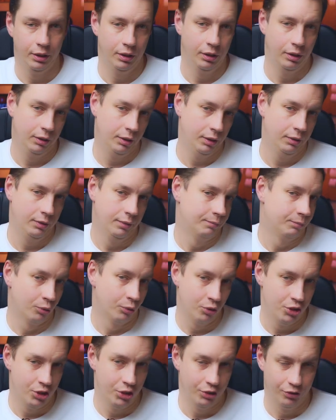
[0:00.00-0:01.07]
и
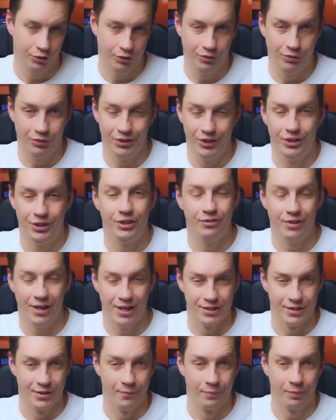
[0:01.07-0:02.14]
проще найти вас.